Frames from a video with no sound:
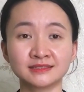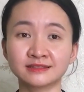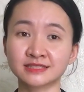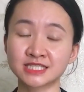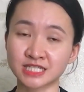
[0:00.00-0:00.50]

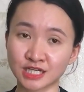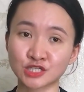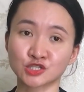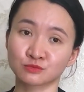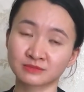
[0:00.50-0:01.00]
nhưng chỉ
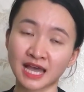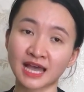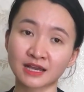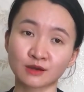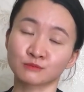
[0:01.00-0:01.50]
cần chúng
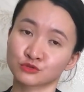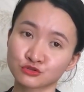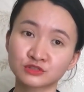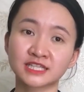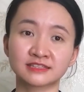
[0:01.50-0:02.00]
ta còn một
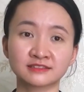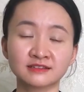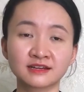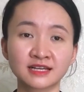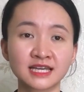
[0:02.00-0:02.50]
chút tình
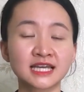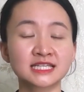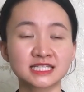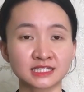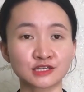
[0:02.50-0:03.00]
thương
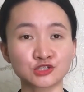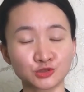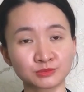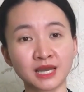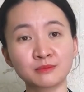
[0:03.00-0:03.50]
chỉ cần
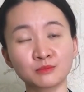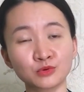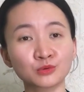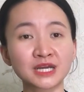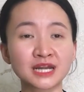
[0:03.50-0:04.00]
chúng ta
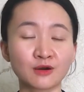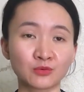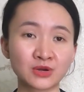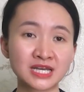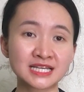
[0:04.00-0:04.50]
muốn quay
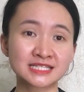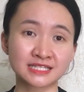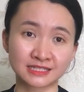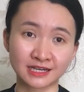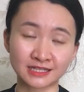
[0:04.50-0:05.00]
đầu
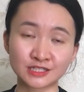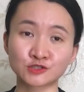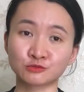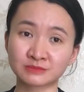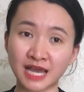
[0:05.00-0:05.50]
chỉ cần
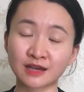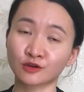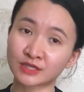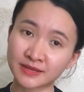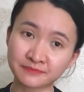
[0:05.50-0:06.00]
chúng ta
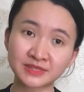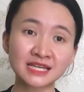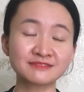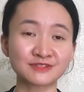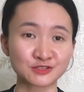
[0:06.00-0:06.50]
còn niềm
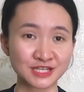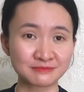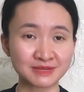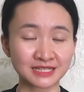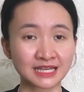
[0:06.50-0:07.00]
tin vào
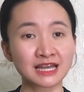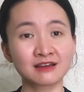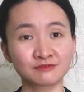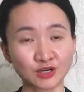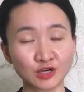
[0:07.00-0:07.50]
chính mình
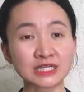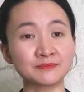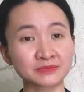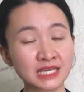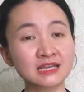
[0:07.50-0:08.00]
và còn
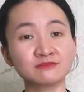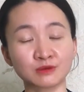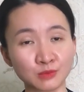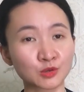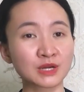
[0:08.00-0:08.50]
niềm tin
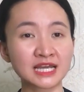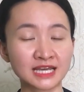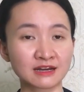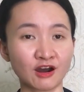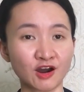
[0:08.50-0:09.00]
vào mối quan
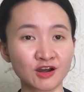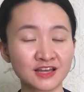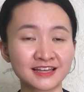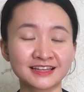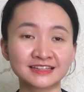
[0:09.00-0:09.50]
hệ đó
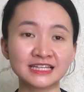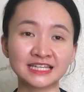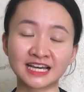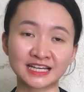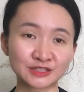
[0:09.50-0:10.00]

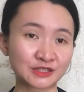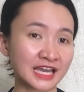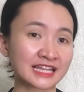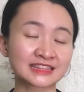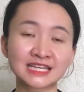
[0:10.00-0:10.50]
thì à, tệ
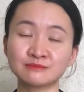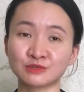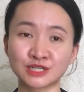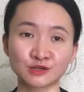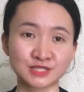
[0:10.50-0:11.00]
an tin
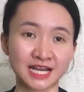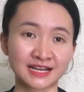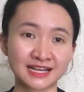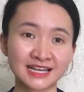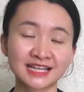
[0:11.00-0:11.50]
một điều
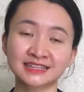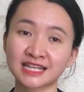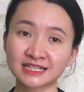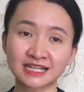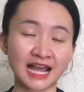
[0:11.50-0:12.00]
rằng
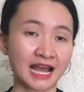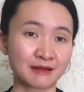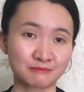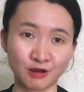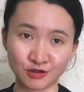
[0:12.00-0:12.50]
tất
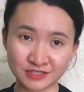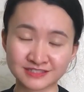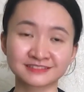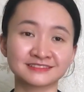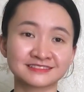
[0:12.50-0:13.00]
cả mọi
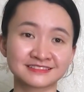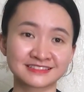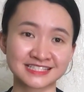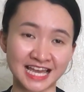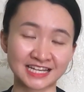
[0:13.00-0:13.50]
sự
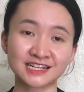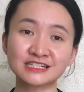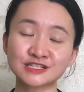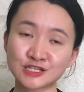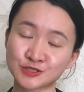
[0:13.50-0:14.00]
dạn
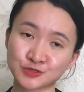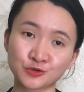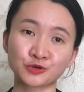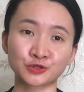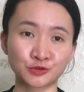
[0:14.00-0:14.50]
nứt
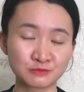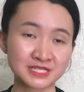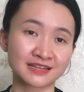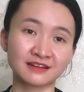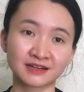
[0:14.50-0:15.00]
rồi cũng
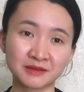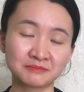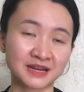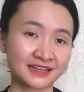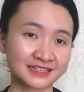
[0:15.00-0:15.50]
sẽ được lấp
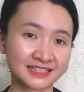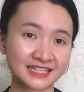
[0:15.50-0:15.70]
đầy